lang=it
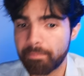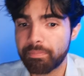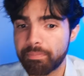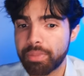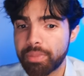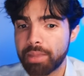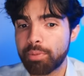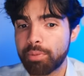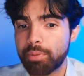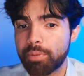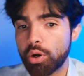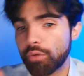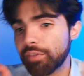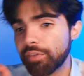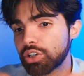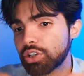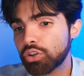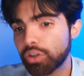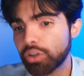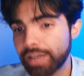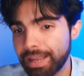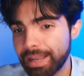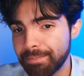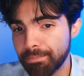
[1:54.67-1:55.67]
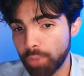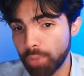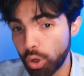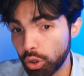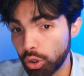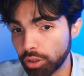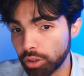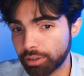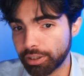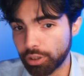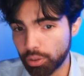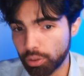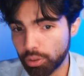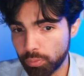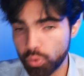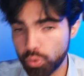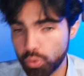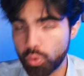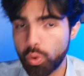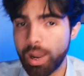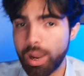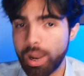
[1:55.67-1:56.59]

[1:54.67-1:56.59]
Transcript: Però visto che in molti comunque